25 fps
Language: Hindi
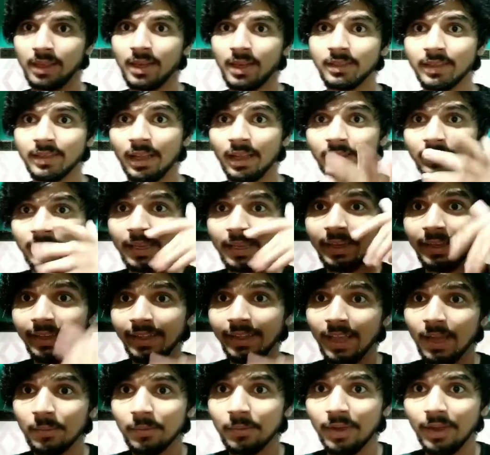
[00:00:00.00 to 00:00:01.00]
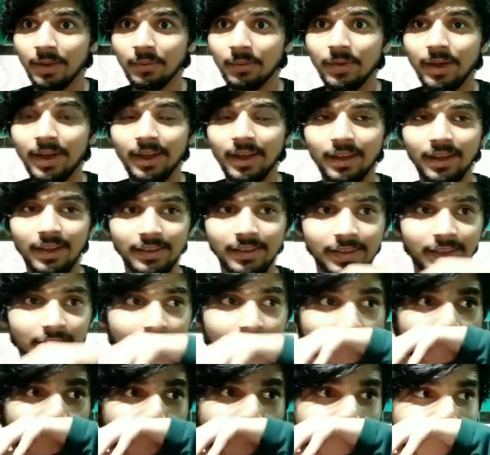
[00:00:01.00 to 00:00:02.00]
फिर हैंडसम पंद्रह साल से इंडिया में
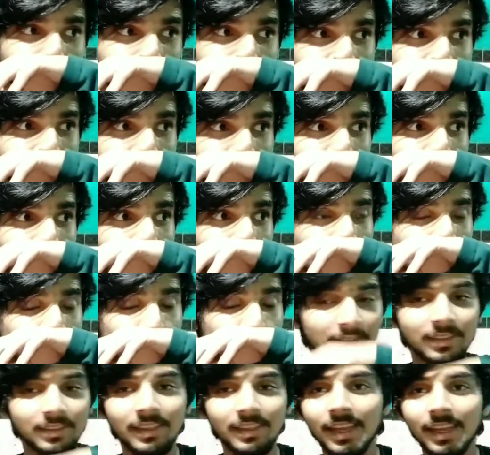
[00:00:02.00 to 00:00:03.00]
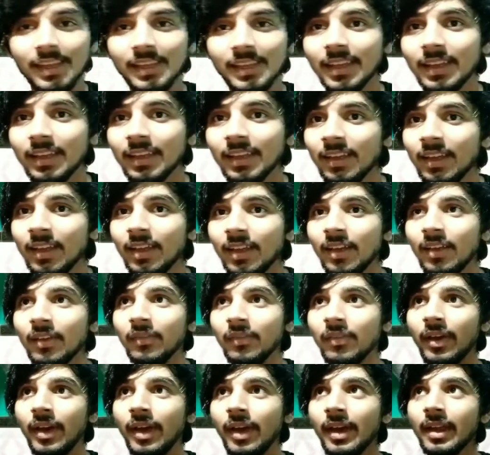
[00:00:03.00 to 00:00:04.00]
है भाई ये इनकी खास बात
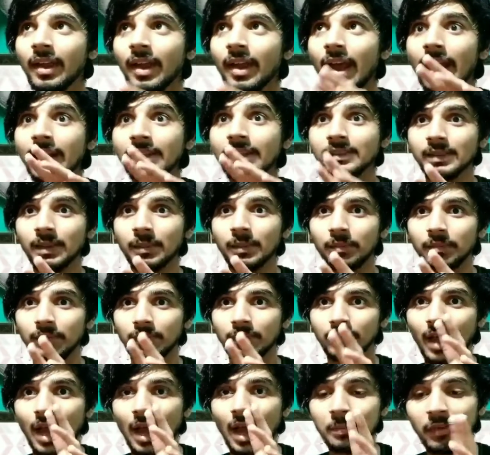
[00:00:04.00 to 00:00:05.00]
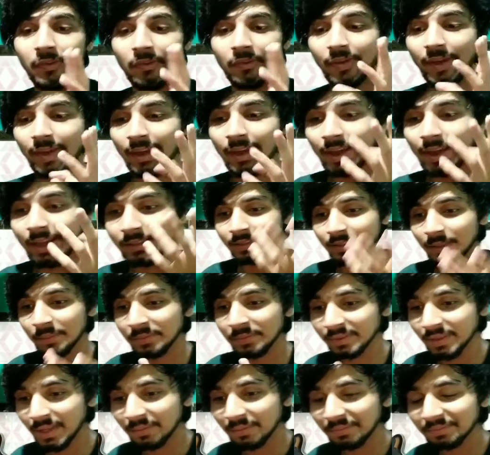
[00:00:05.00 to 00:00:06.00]
यही है फेयर हैंडसम
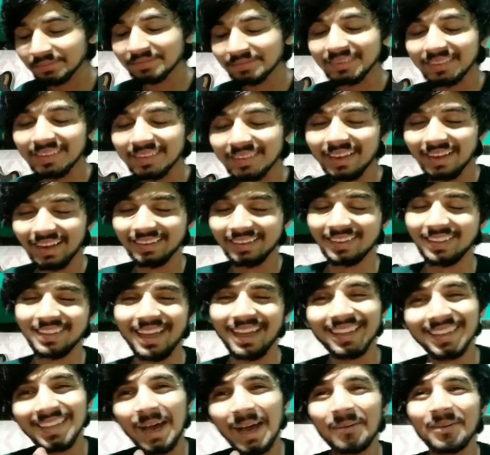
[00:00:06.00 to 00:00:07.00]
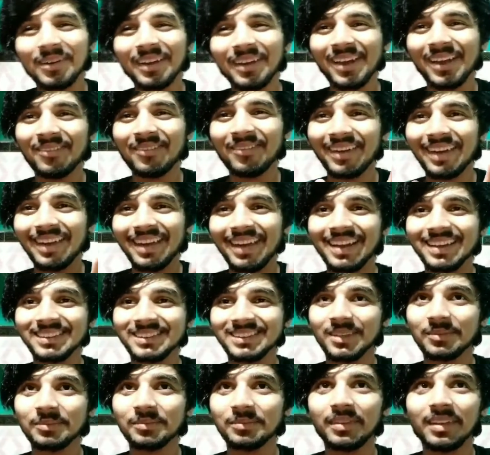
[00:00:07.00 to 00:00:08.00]
नाम ही फेयर हैंडसम इतना खतरनाक
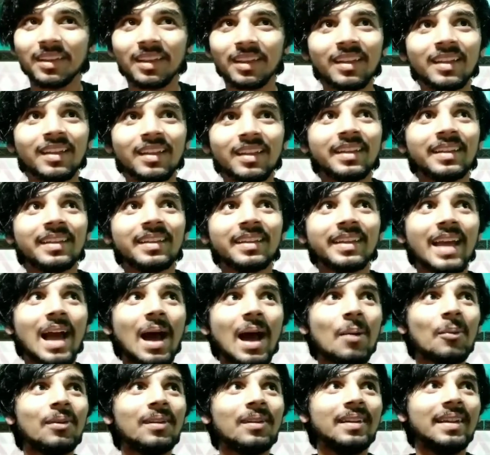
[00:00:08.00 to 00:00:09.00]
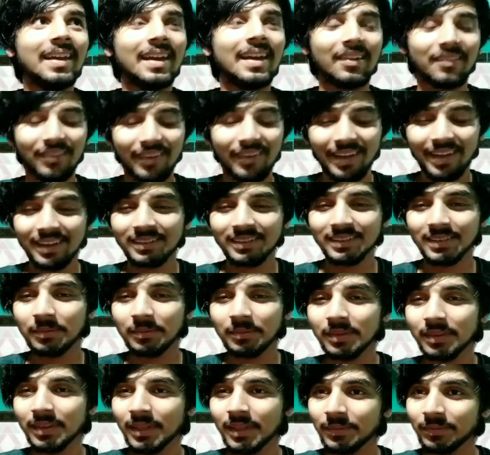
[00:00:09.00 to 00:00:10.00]
नाम रह गया फेयर हैंडसम क्या
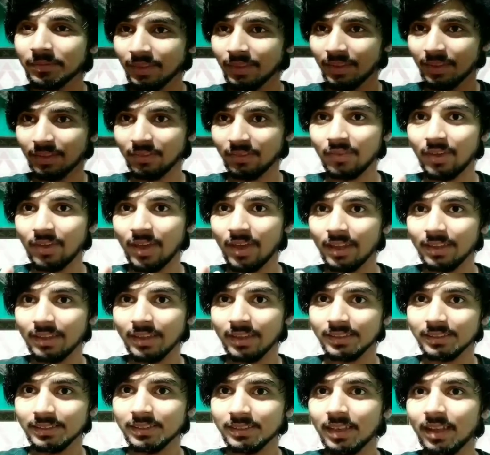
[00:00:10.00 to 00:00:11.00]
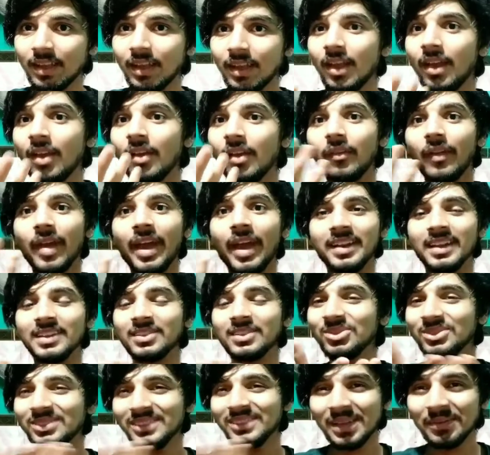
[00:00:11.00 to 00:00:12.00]
बोलने का फेयर हैंडसम मतलब फेयरनेस
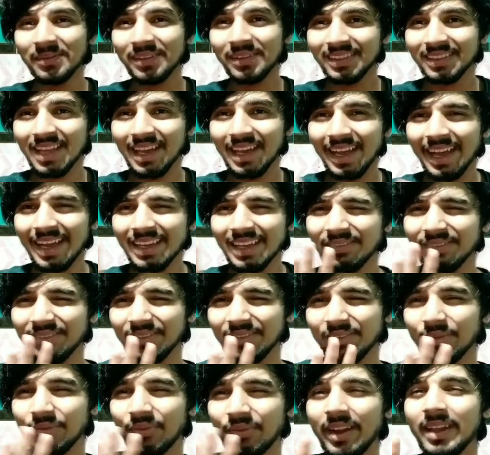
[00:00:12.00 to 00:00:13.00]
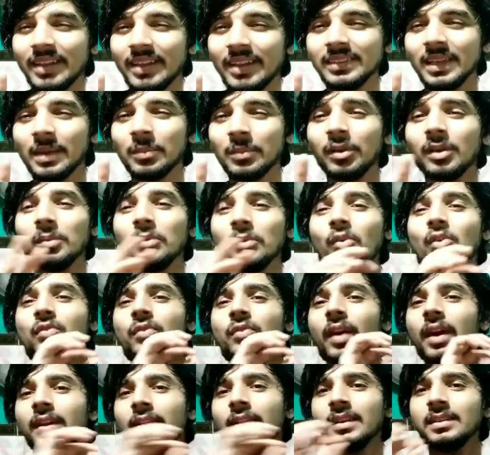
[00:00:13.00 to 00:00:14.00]
फेयरनेस कुछ नहीं मिलता गाइस
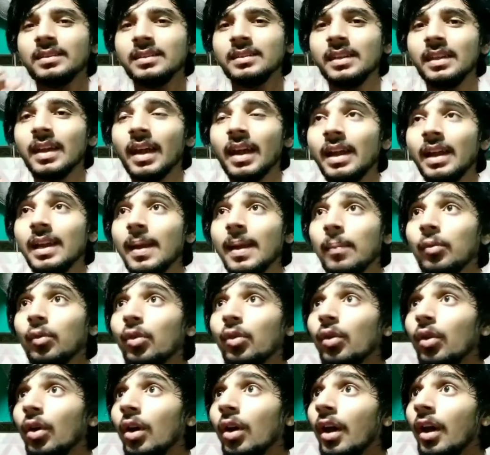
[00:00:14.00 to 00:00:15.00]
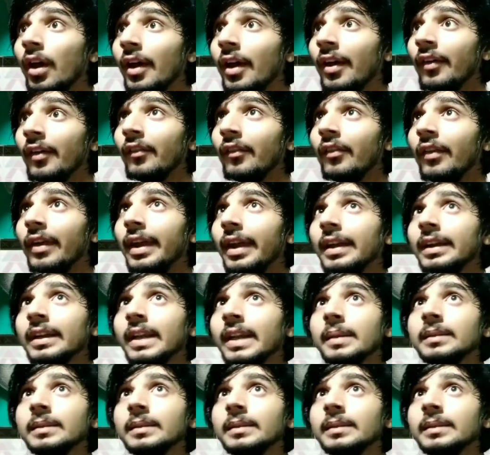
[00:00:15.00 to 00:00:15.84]
फेयर हैंडसम के बड़े कुछ फेयरनेस नहीं खाली आपको